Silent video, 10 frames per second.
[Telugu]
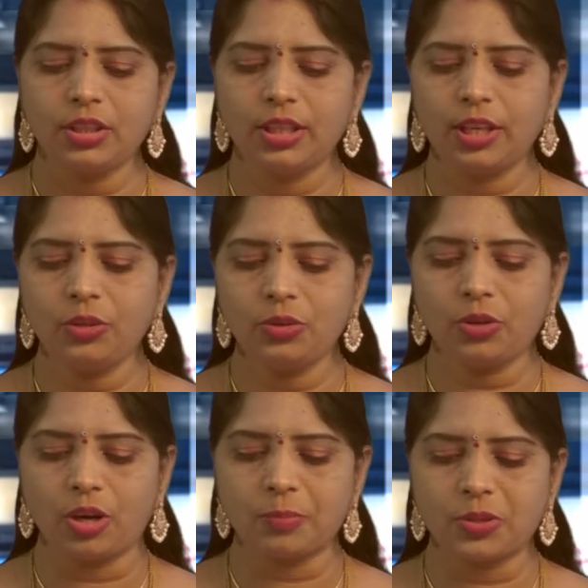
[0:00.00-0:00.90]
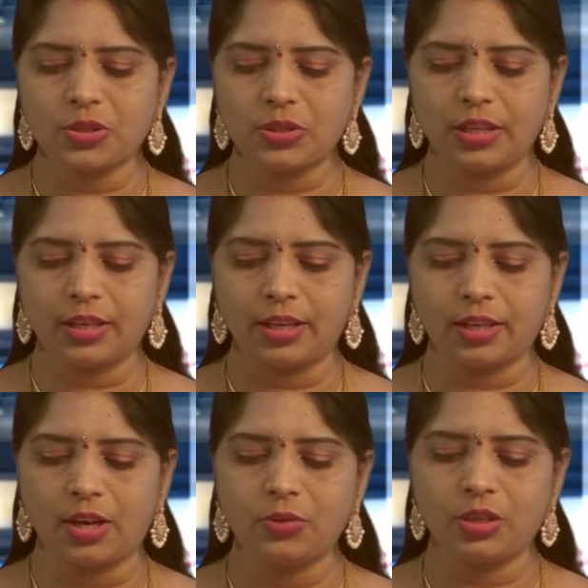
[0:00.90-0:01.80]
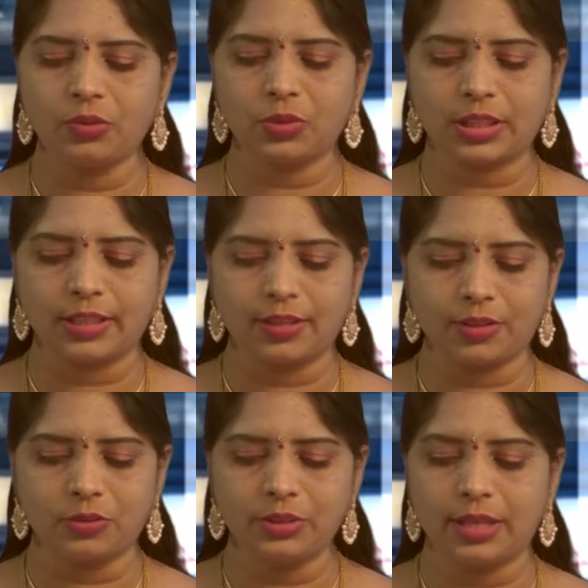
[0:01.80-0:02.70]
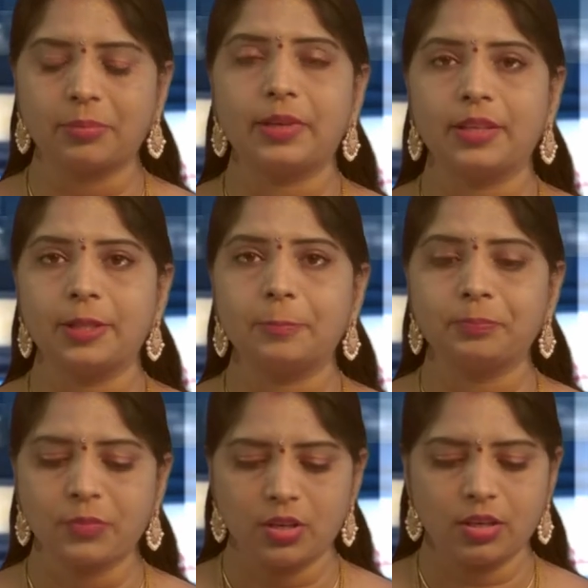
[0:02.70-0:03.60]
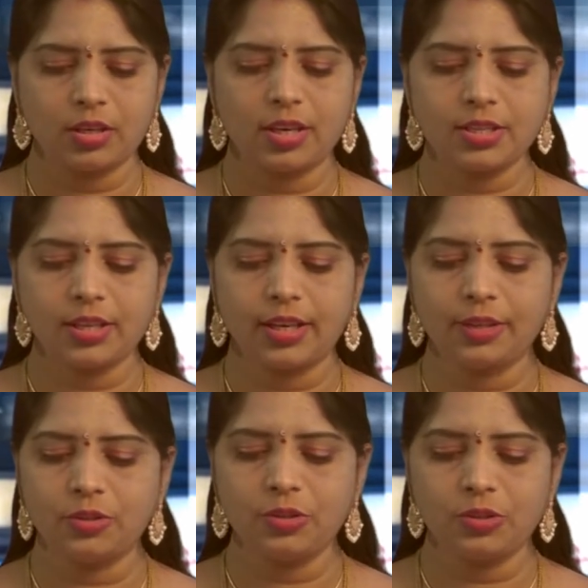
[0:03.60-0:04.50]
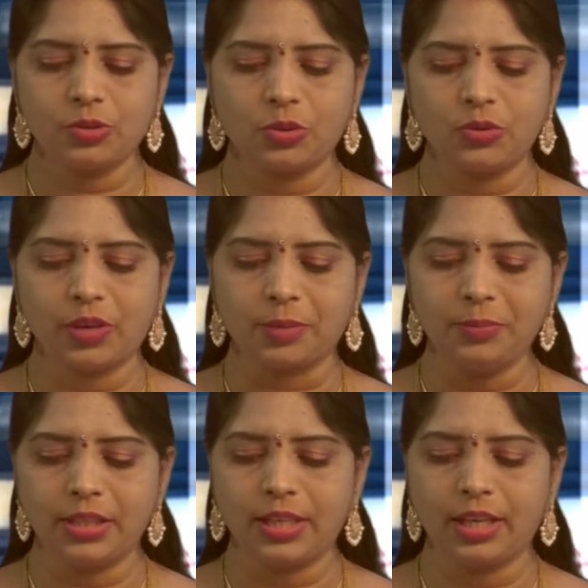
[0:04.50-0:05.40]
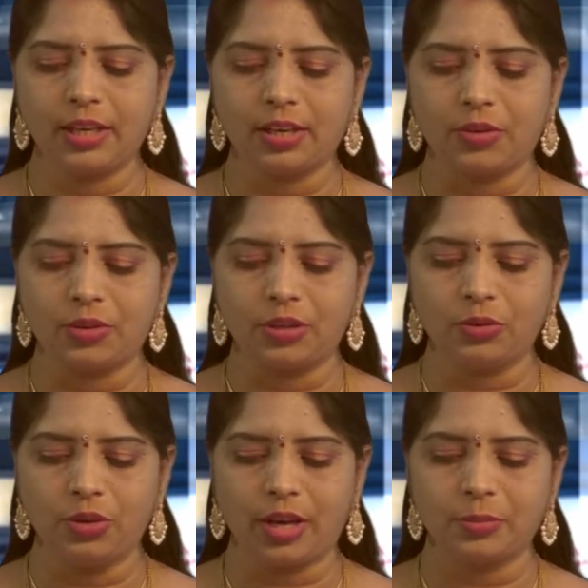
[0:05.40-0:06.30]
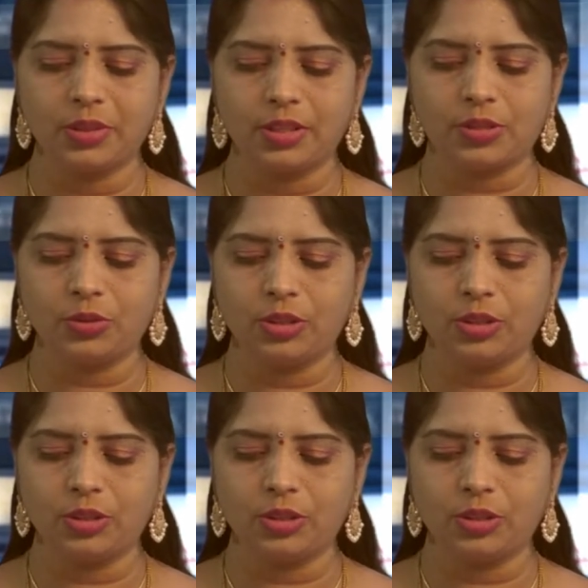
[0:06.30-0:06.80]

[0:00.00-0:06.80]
ఏలూరు కార్పొరేషన్ ఎన్నికల కౌంటింగ్ ఉత్కంఠతకు తెరపడింది రాష్ట్ర హైకోర్టు శుక్రవారం ఎన్నికల కౌంటింగ్కు అనుమతి ఇస్తూ